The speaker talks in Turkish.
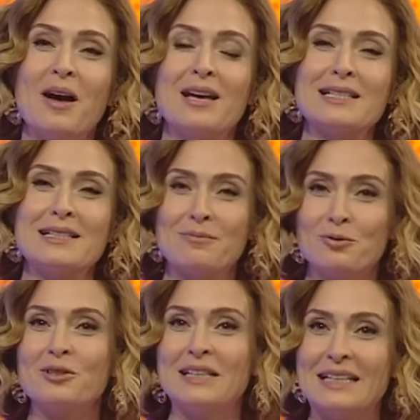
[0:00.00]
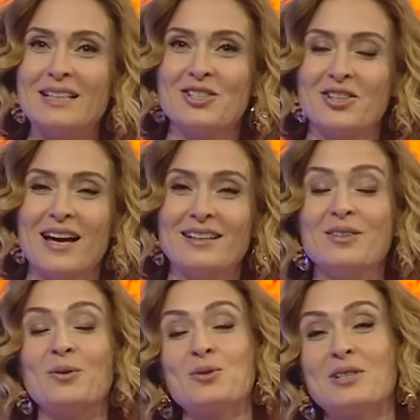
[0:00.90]
Aslında bugün iki kişi
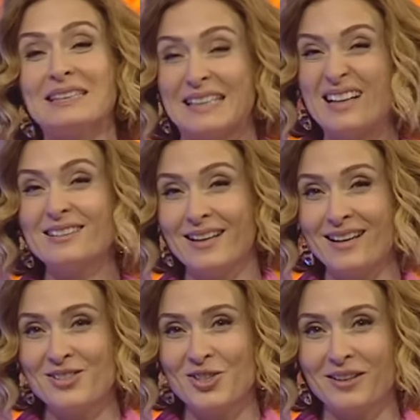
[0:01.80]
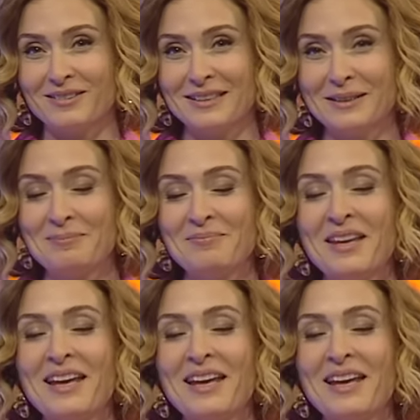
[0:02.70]
geldiler o yüzden daha da heyecanlıyım.